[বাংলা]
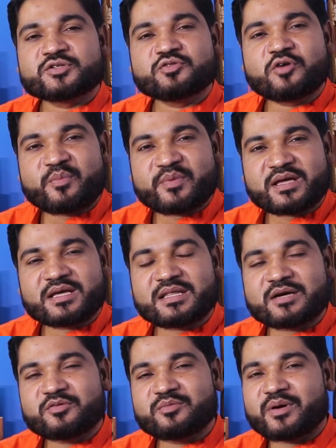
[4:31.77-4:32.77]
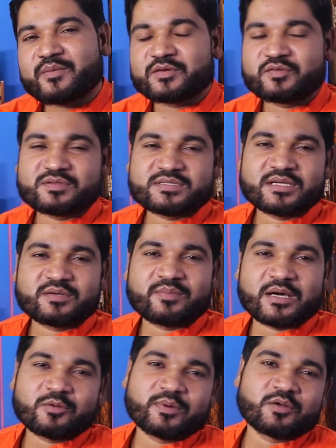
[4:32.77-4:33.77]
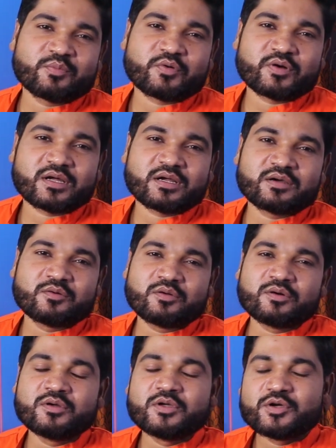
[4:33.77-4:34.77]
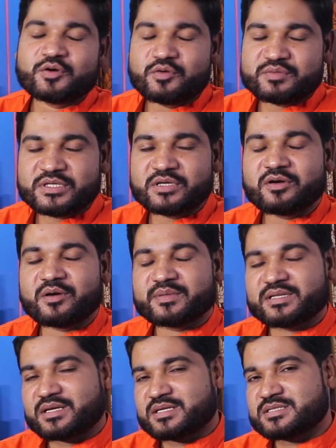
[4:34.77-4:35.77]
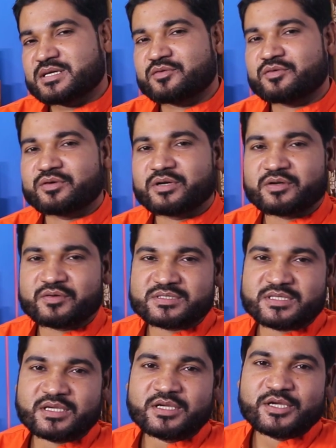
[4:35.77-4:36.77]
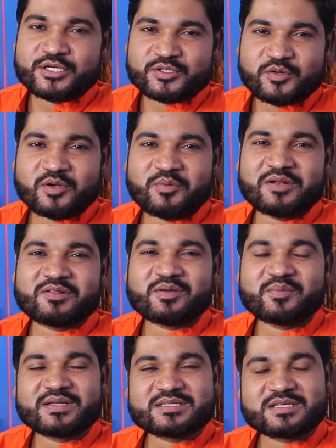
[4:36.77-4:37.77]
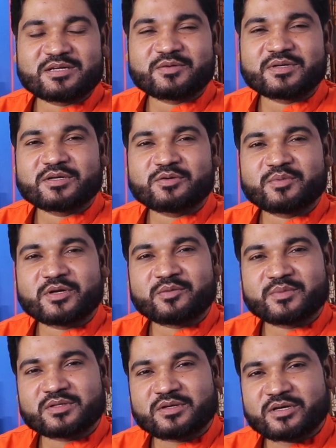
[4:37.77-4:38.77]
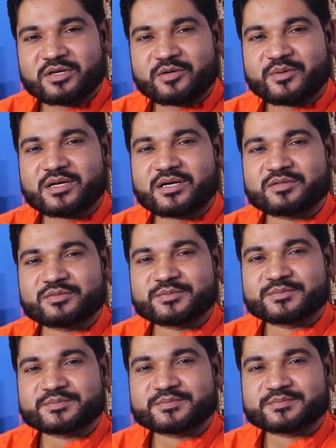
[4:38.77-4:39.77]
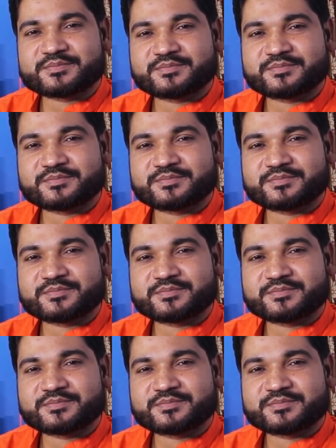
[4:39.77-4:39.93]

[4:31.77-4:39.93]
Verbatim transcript: শুধু অপেক্ষায় থাকুন বাবা টুলসের ভালো ভালো প্রোডাক্টগুলো খুব শীঘ্রই আমাদের কাছে ইনক্লুডেড হচ্ছে সকলে ভালো থাকবেন আসসালামু আলাইকুম রহমতুল্লাহ বারকাতু